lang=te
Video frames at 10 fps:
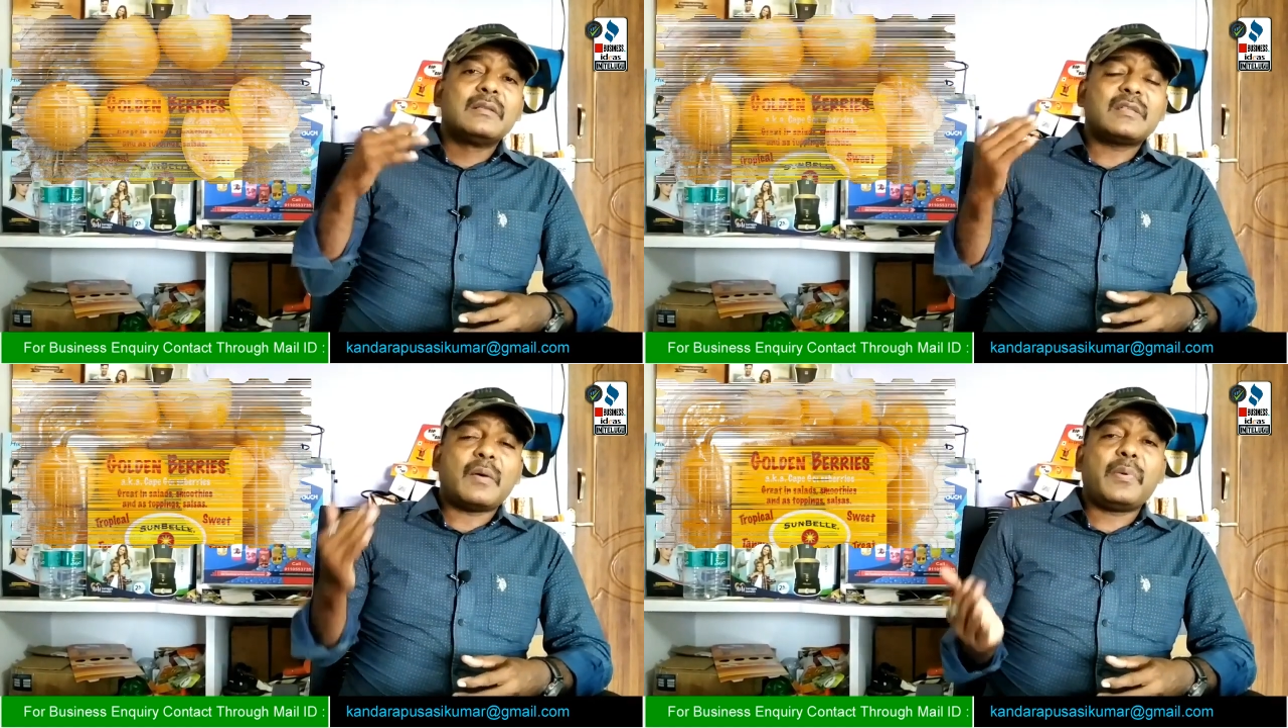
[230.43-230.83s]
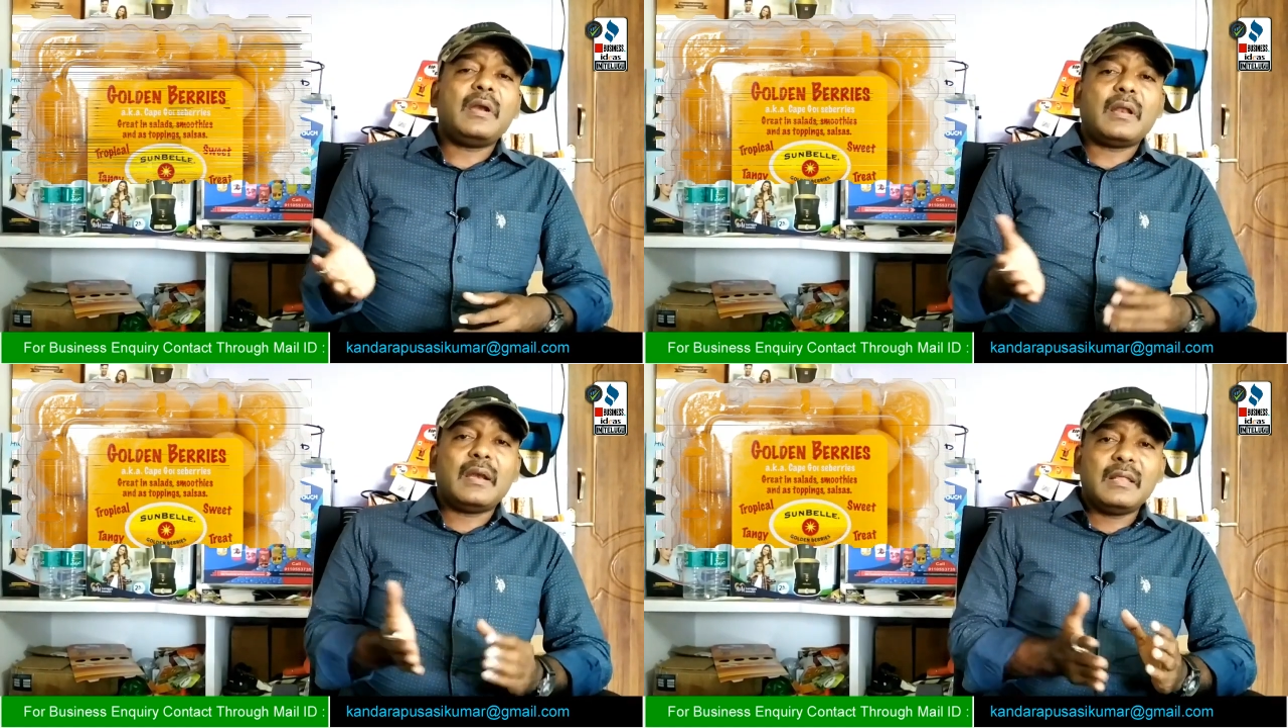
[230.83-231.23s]

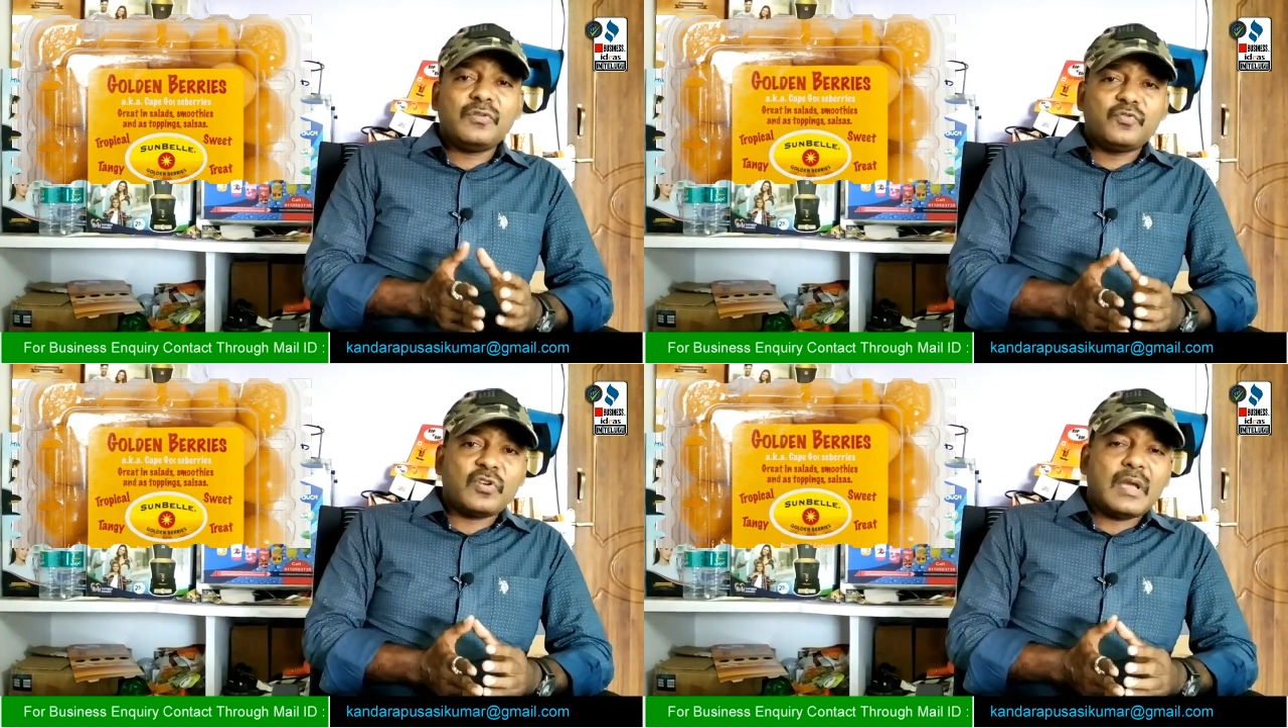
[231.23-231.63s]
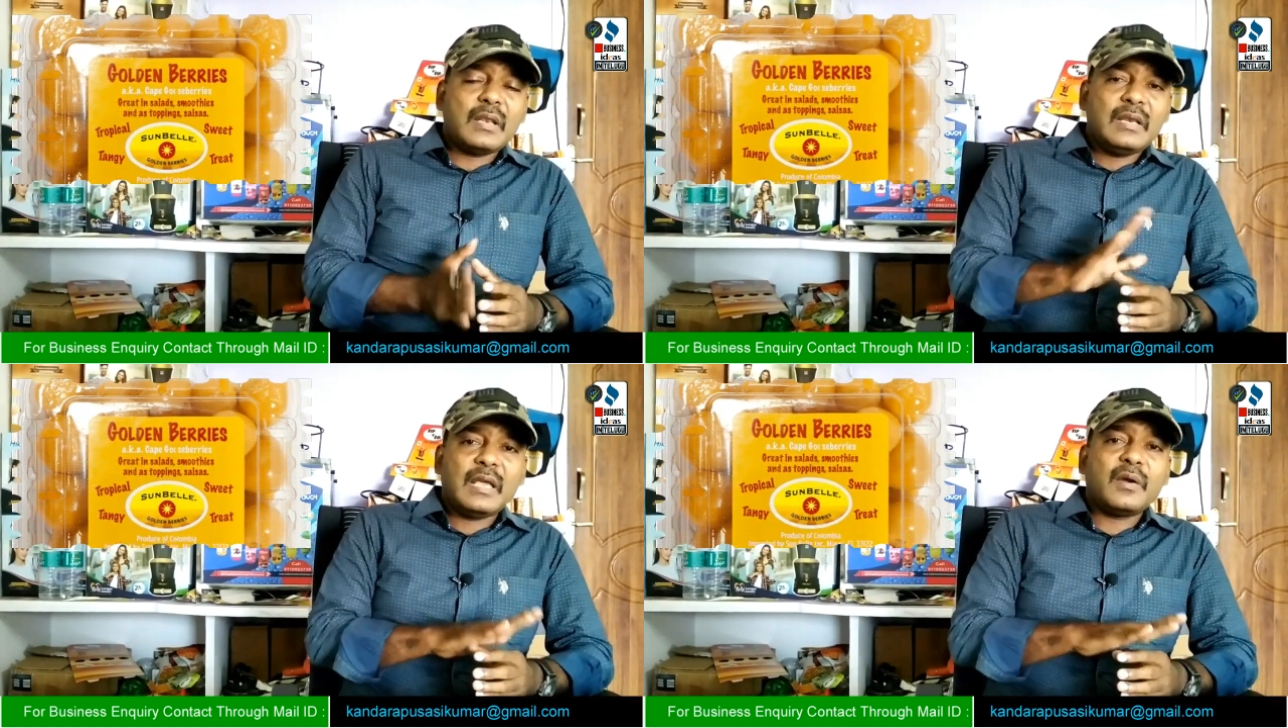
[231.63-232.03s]
సపరేట్ అనేది
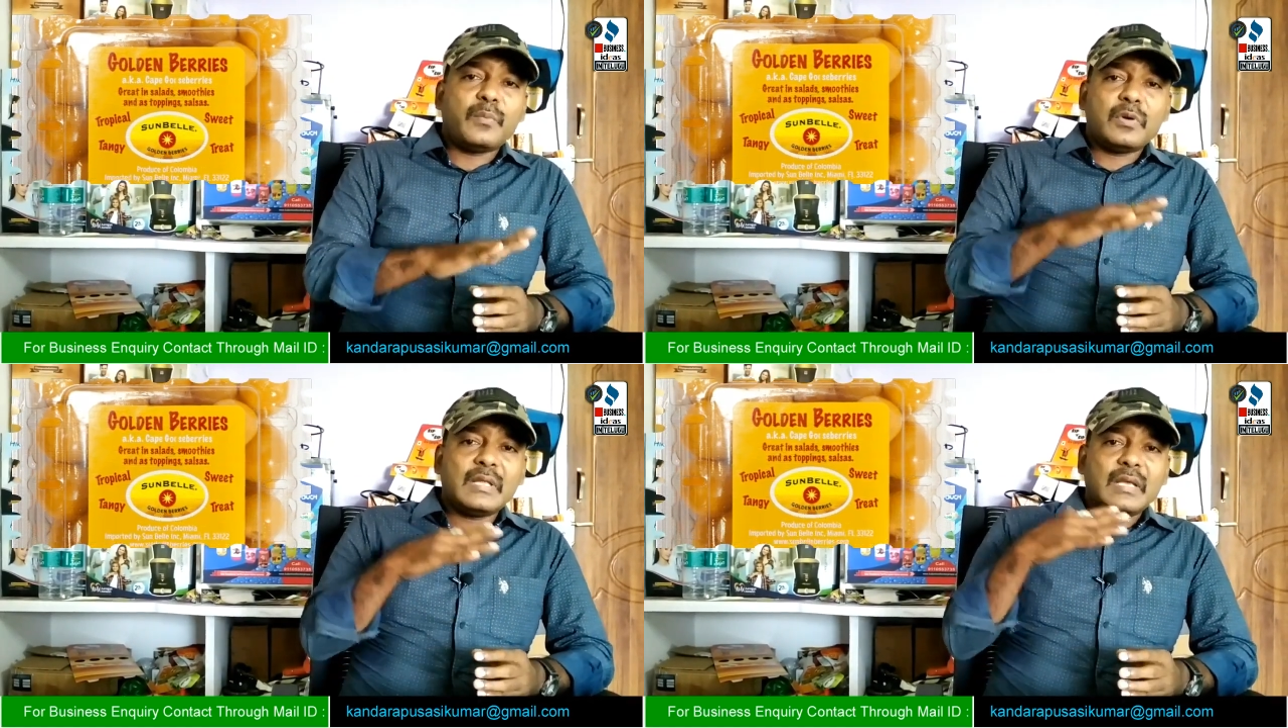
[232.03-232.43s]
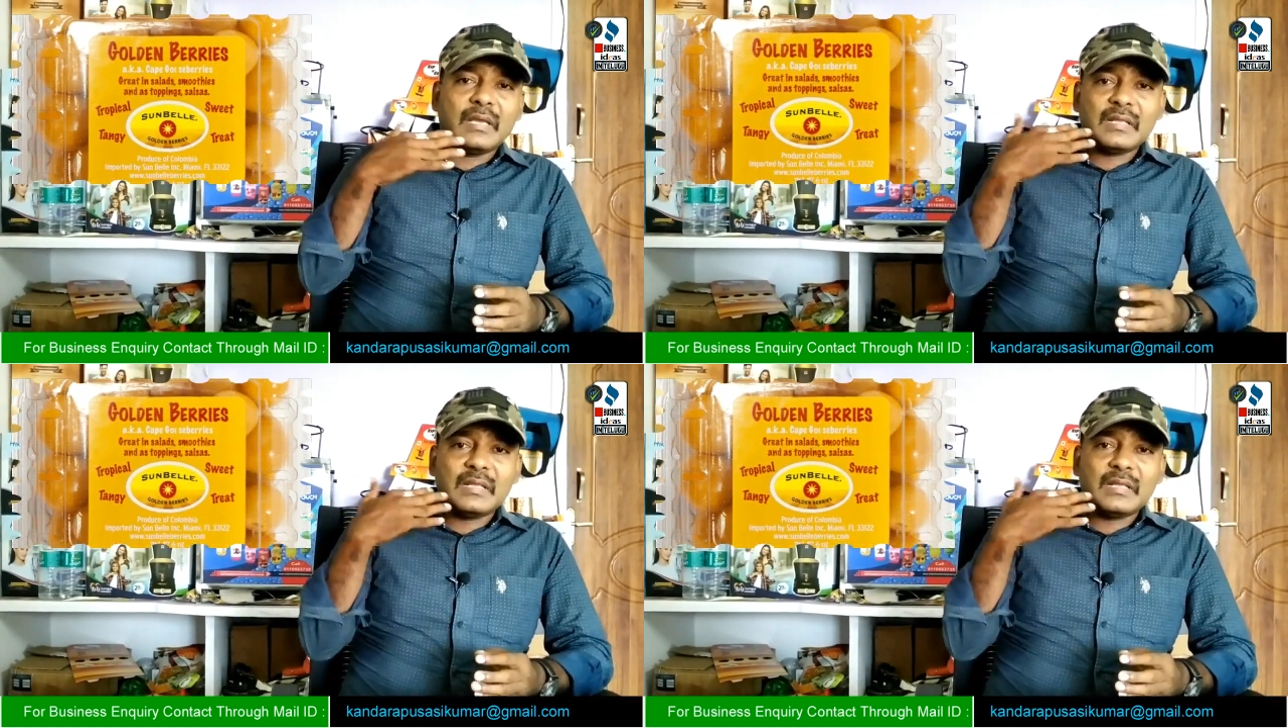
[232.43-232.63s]
చేయాలి లేకపోతే